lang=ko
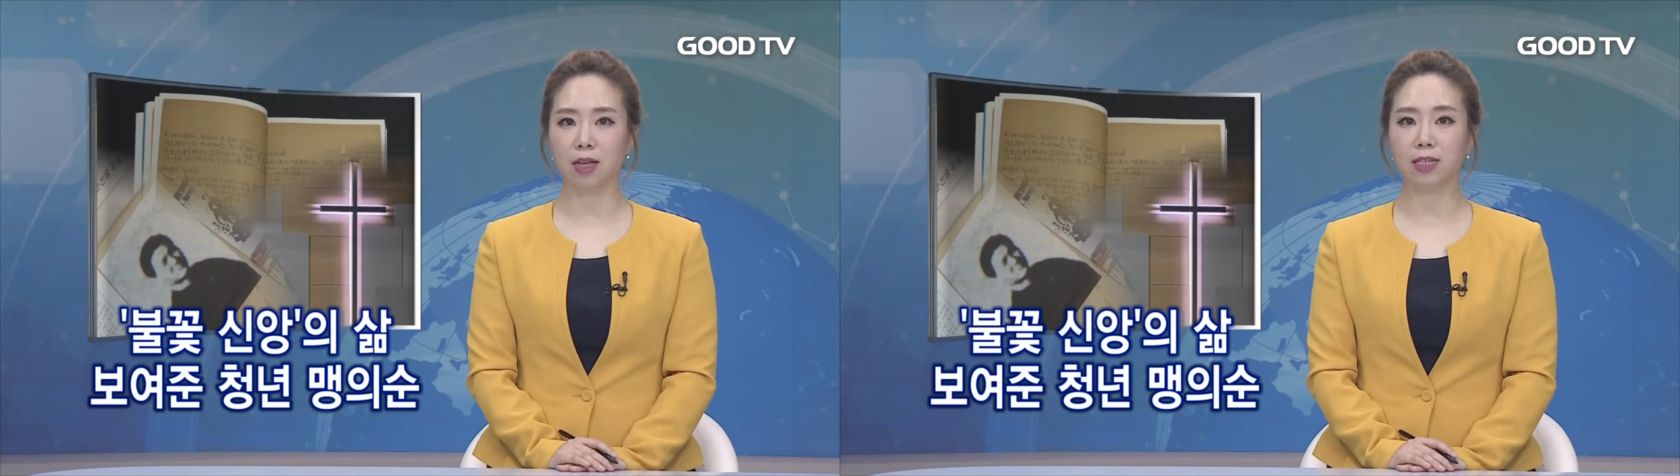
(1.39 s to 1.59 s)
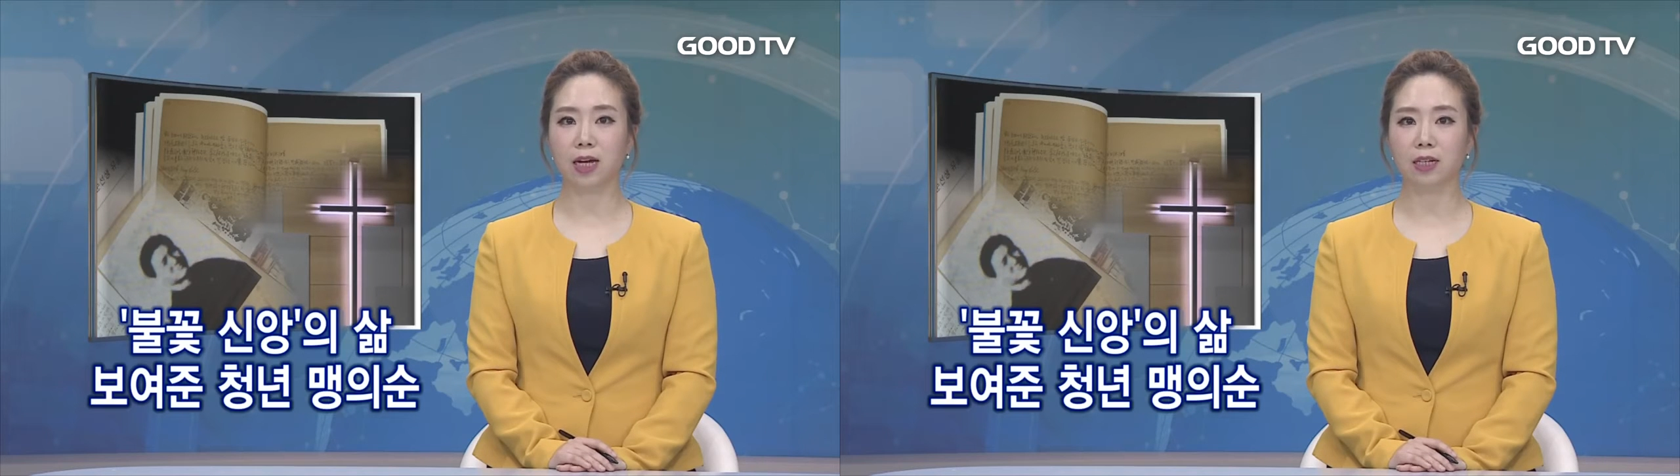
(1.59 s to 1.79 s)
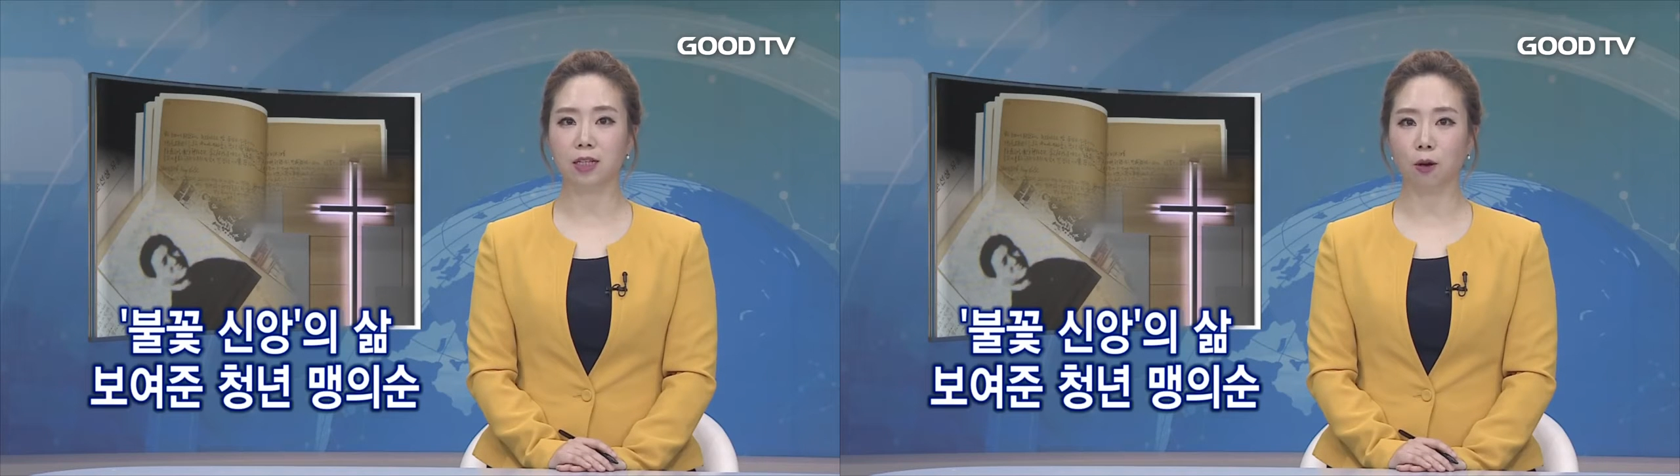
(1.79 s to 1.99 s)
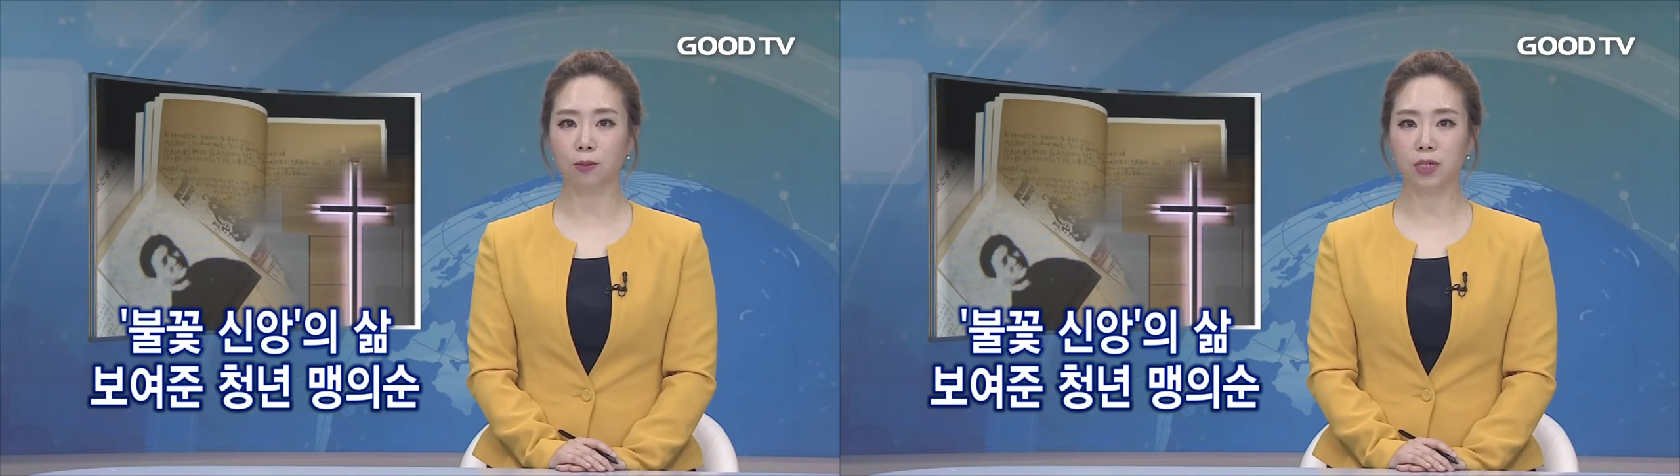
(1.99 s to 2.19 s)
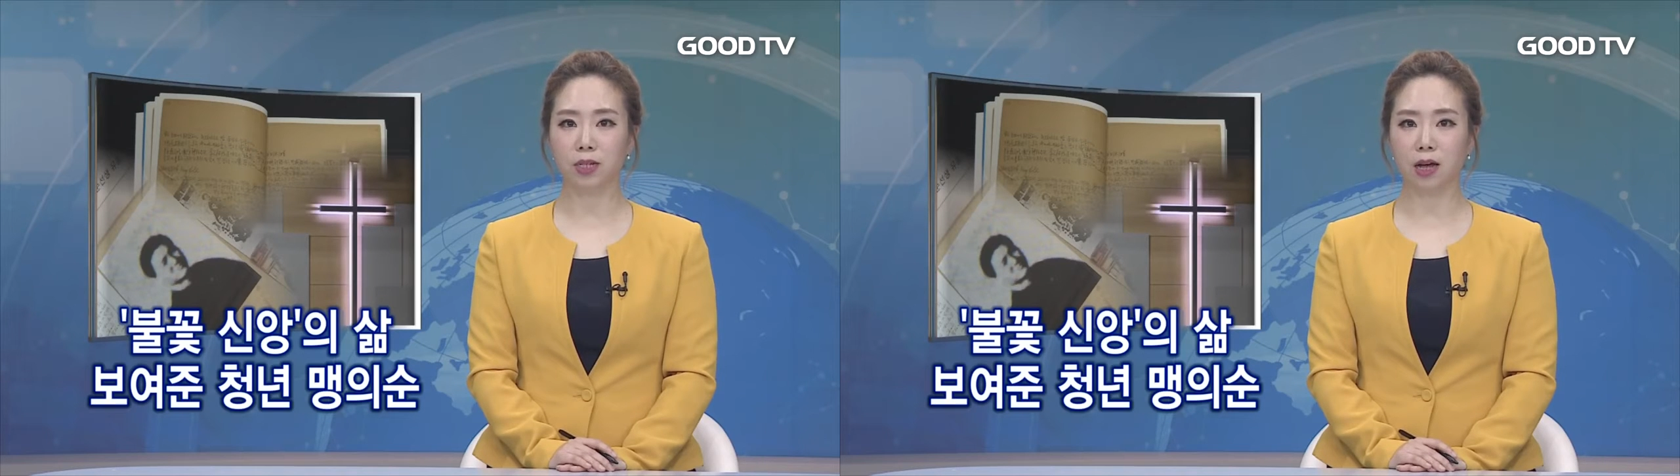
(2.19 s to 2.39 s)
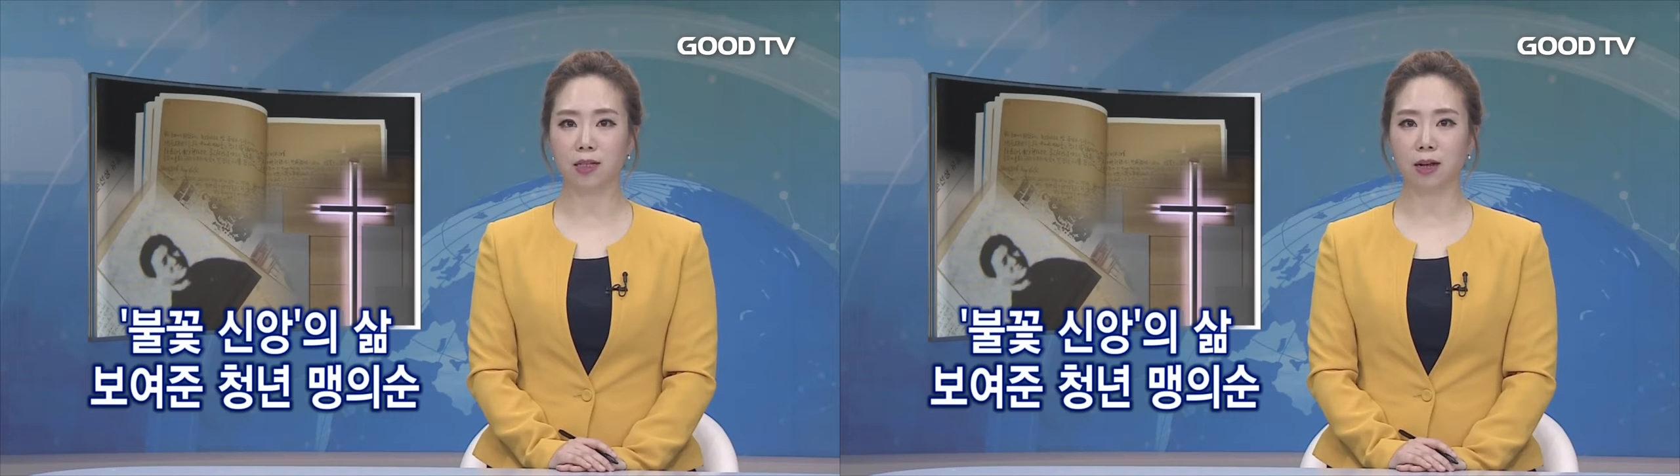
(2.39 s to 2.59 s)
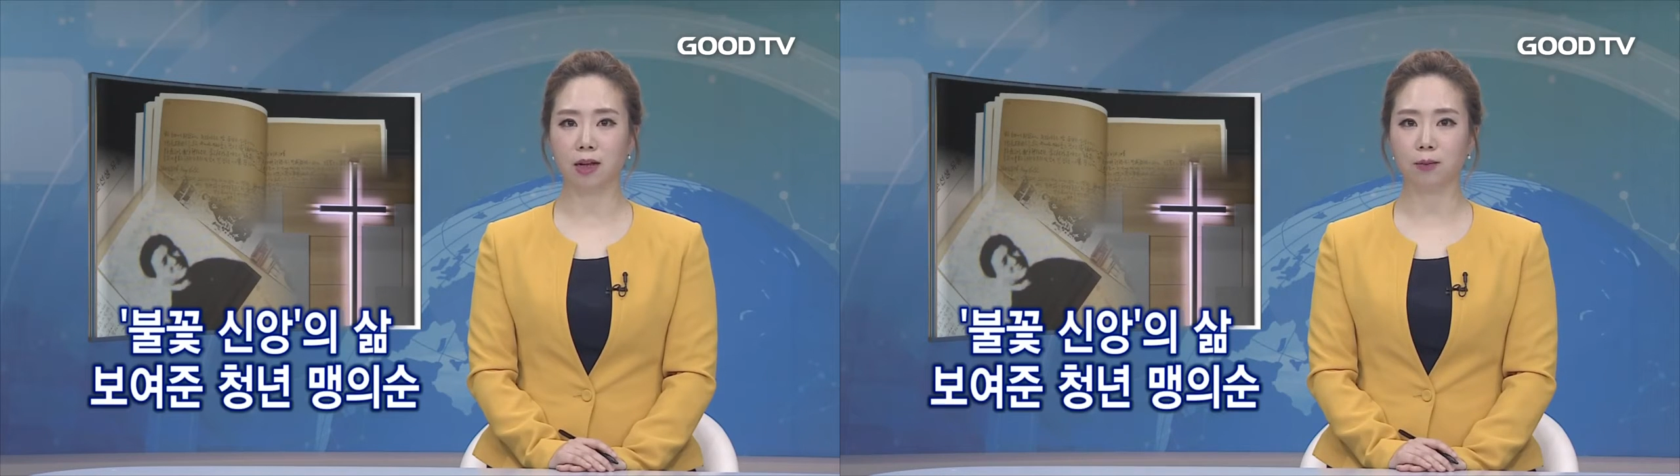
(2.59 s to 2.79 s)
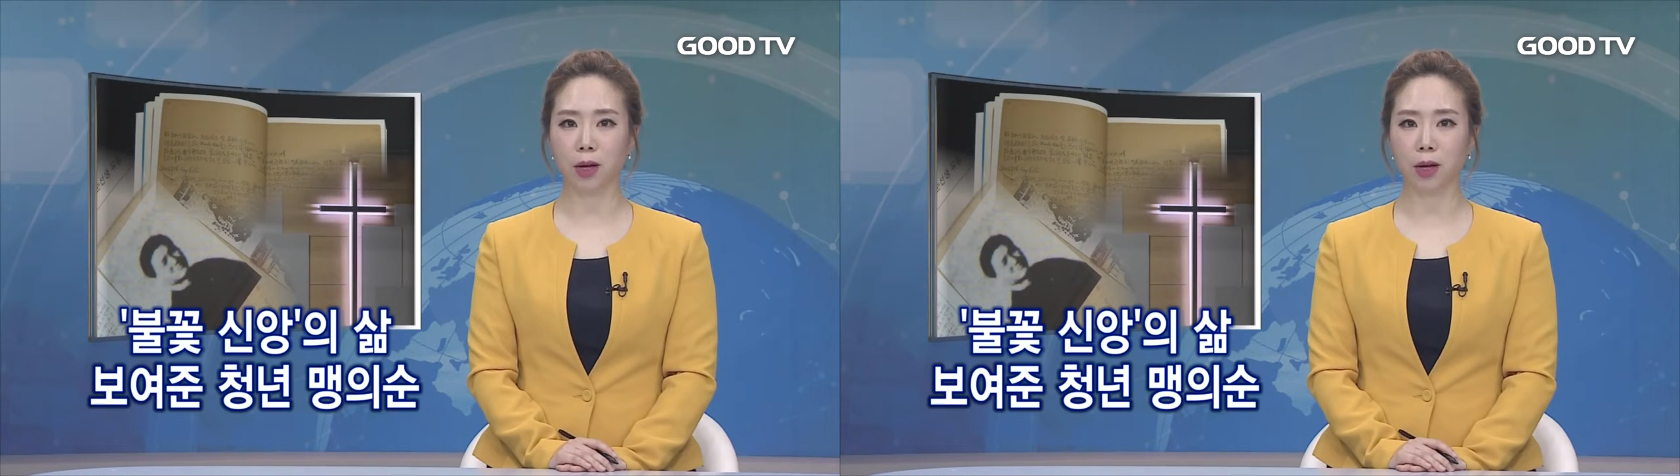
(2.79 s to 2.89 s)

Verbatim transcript: 내잔이 넘친아이다란